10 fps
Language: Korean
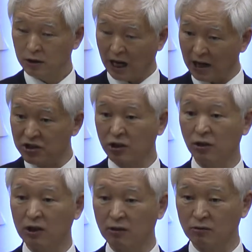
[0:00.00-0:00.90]
다
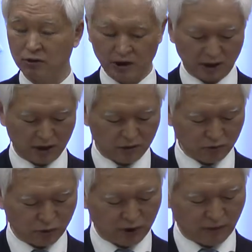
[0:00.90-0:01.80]
지켰다 그러니까
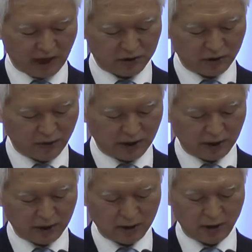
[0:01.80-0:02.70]
주님 말씀이
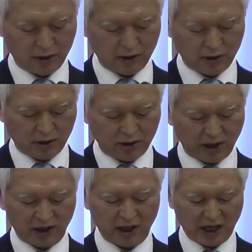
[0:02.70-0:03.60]

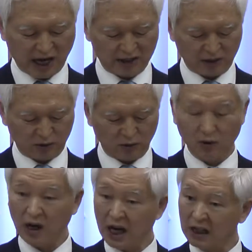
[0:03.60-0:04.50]
네게
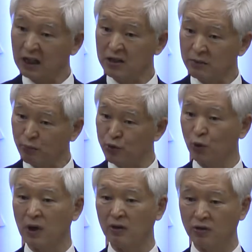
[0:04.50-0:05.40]
아직도 한 가지
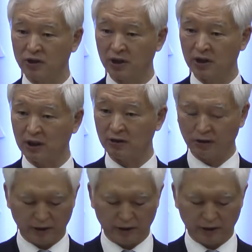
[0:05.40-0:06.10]
부족한 것이 있다는